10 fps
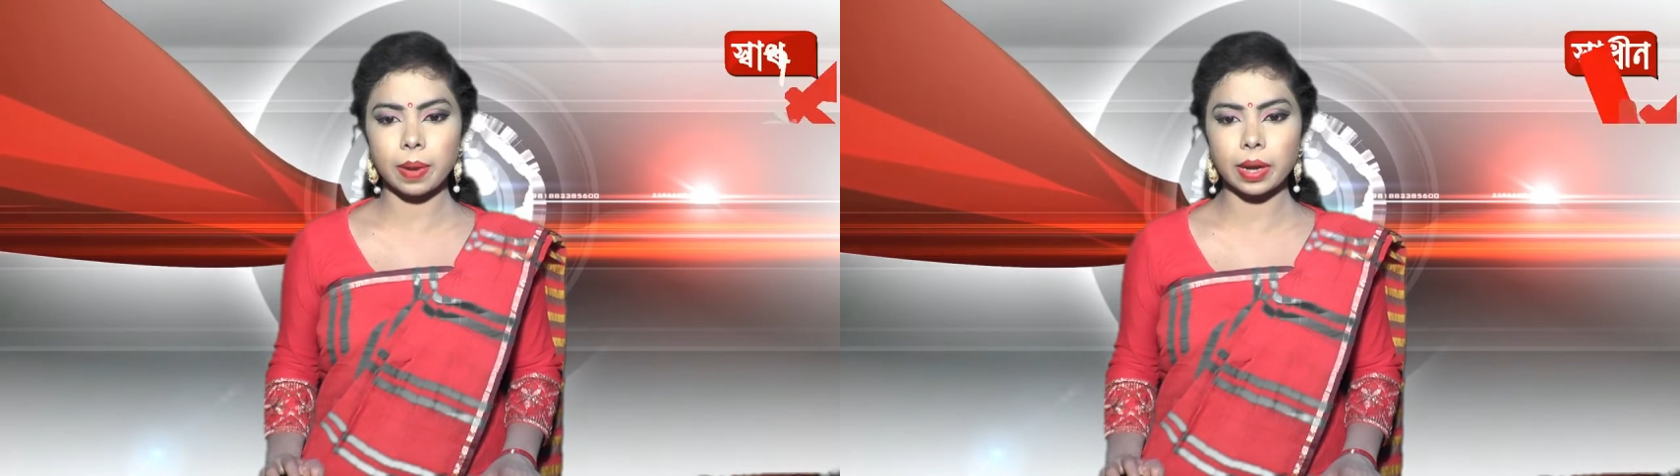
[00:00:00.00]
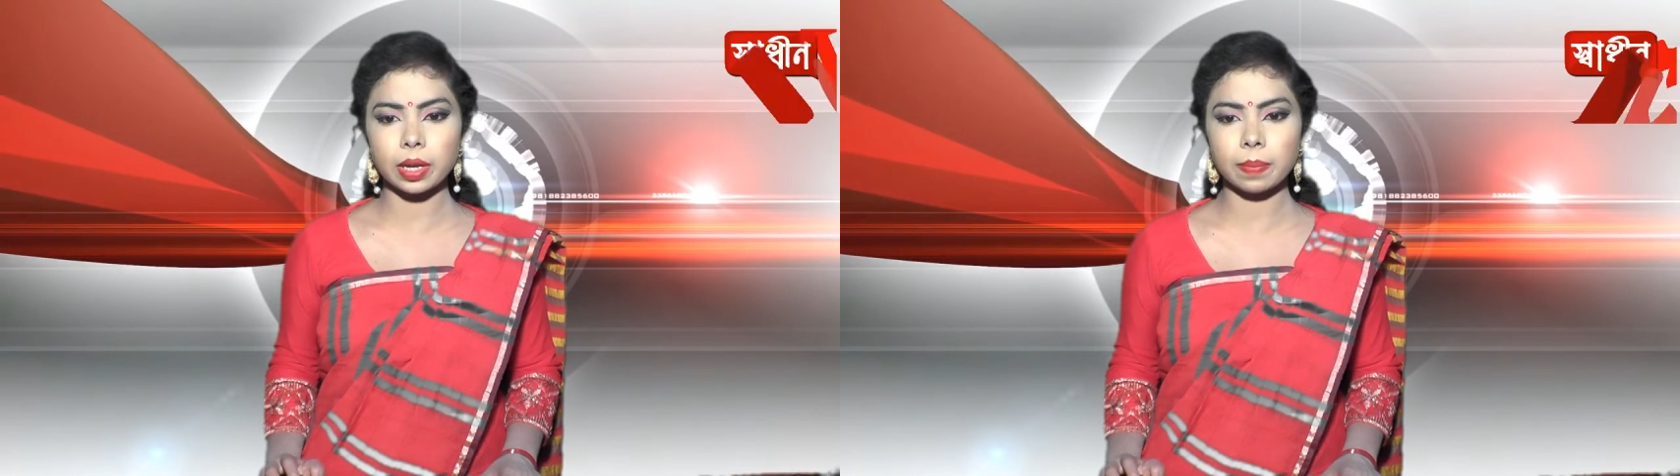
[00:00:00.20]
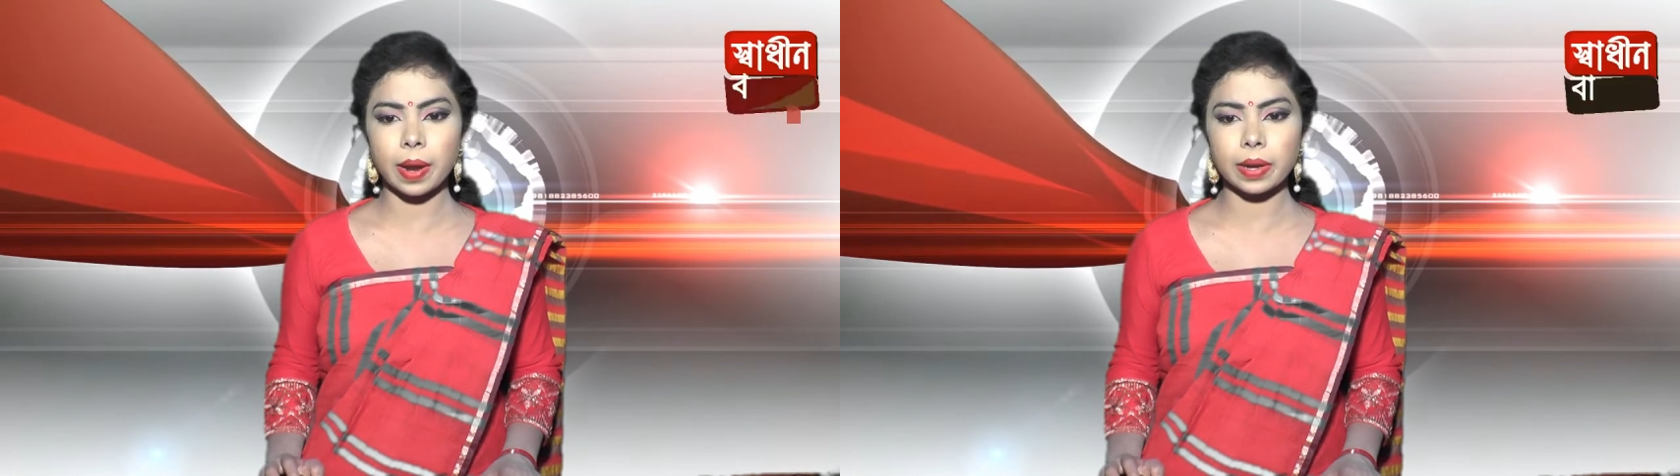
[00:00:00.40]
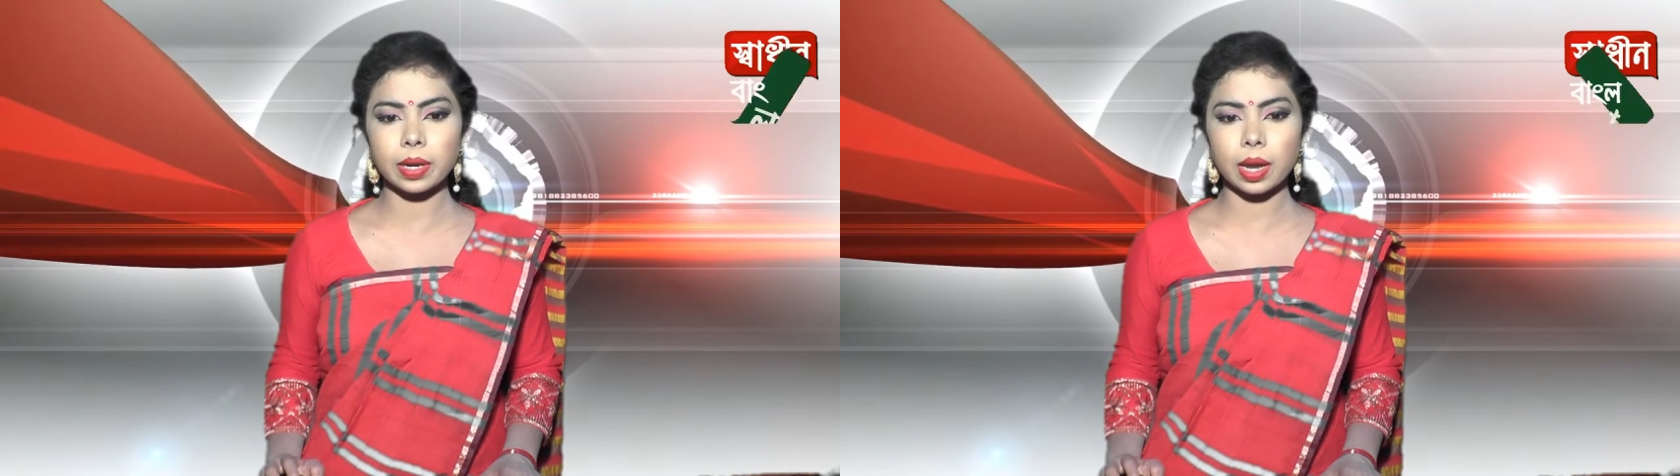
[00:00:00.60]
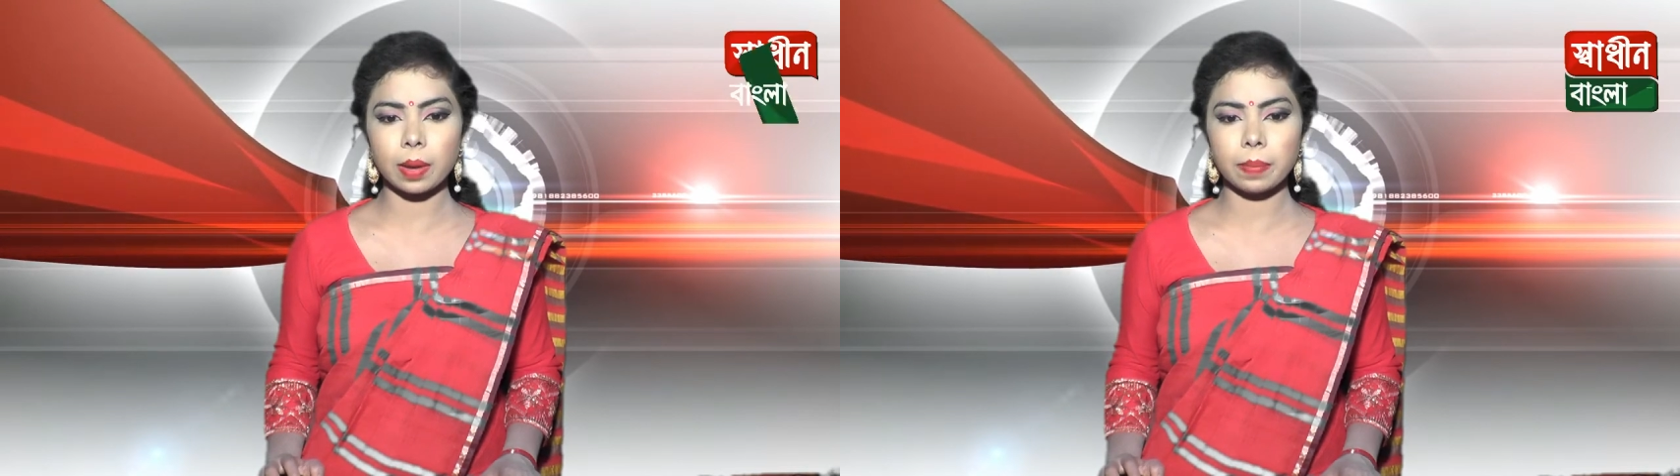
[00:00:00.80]
বাড়ির বাইরে
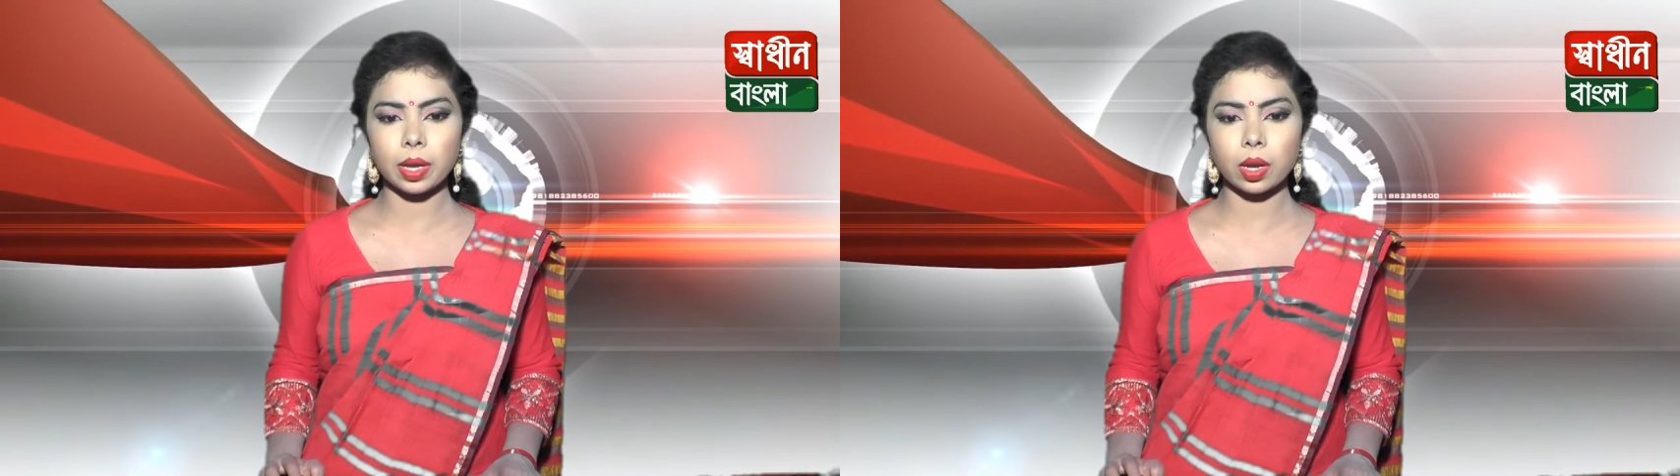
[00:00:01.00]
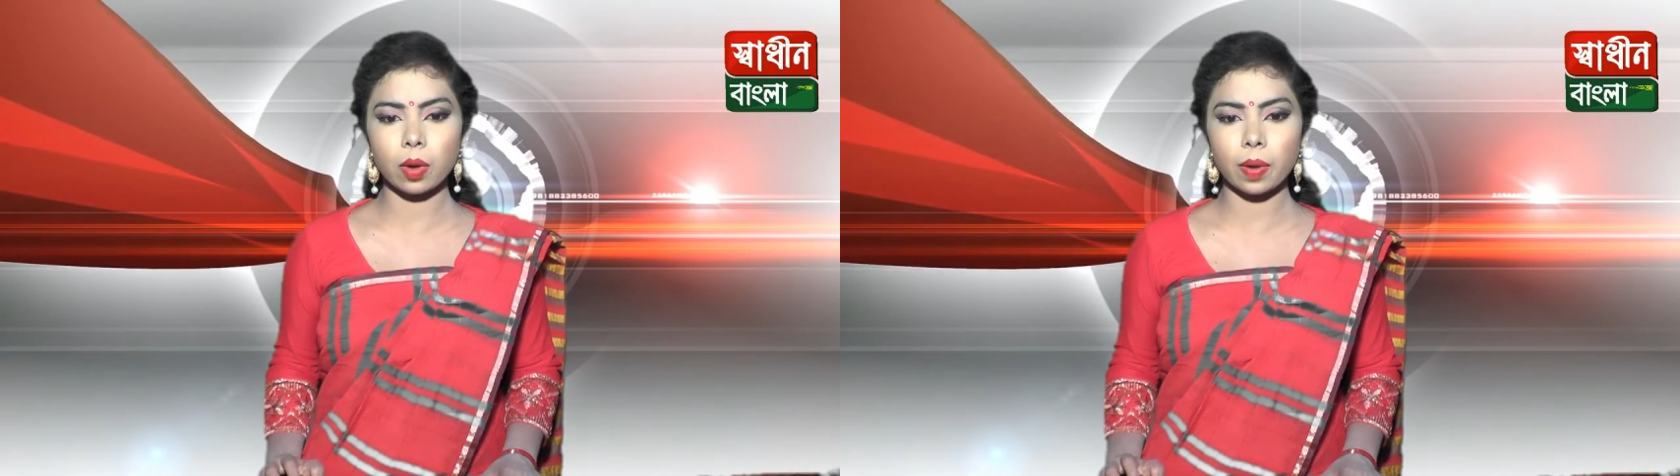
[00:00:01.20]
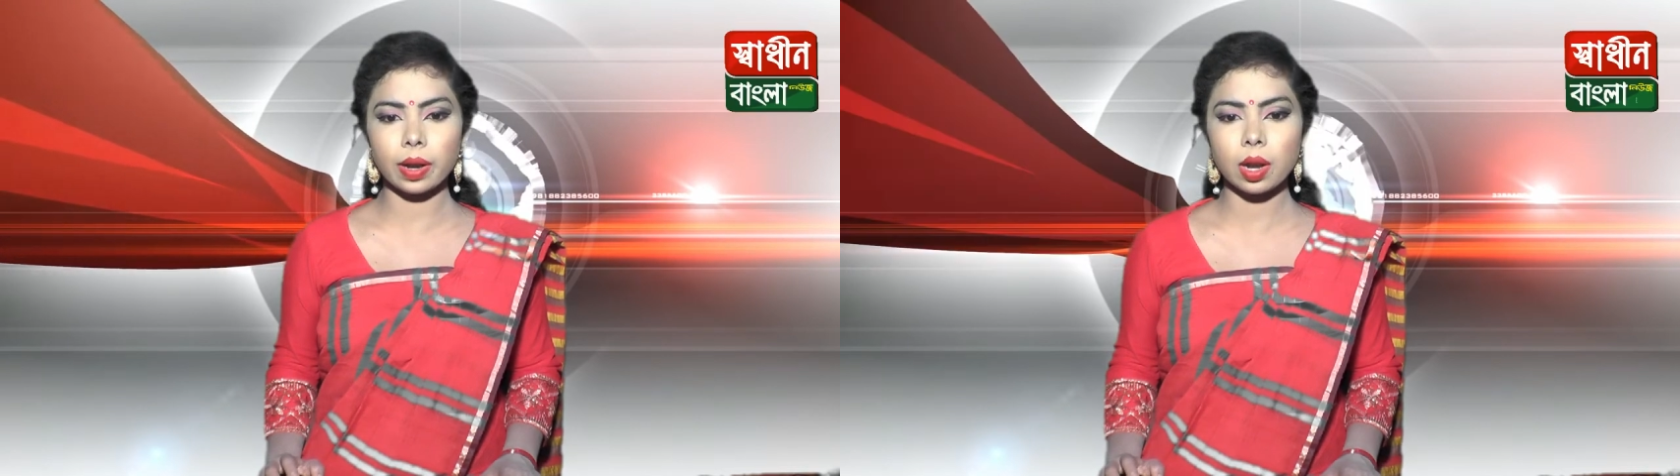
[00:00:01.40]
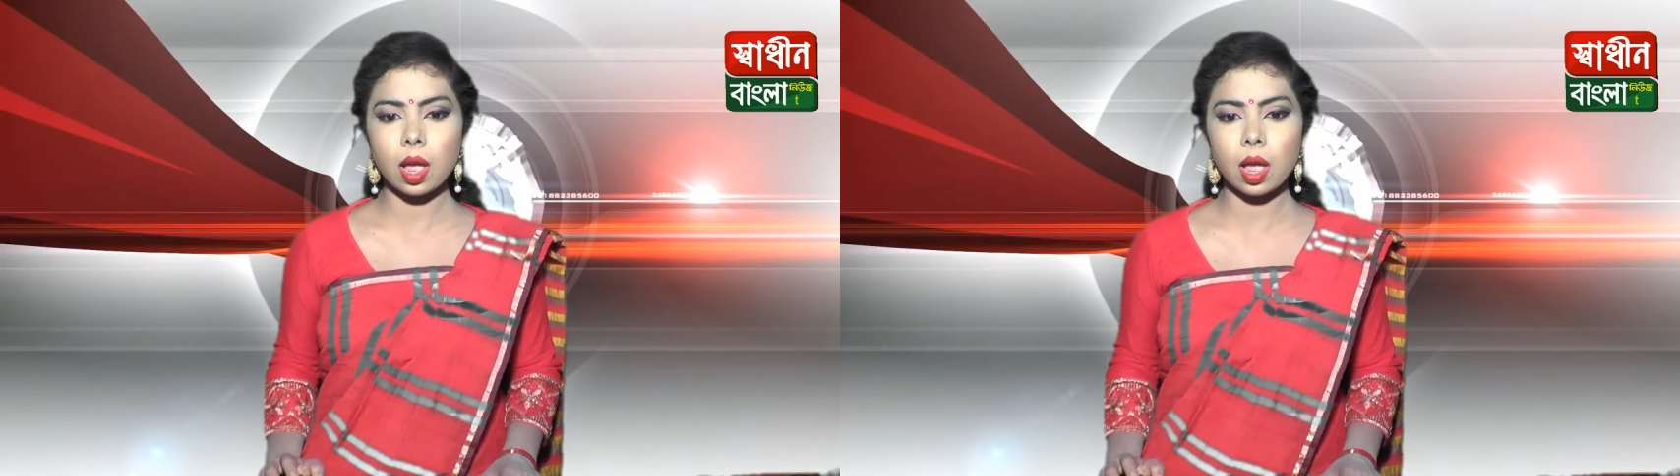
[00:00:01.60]
না বের হওয়ার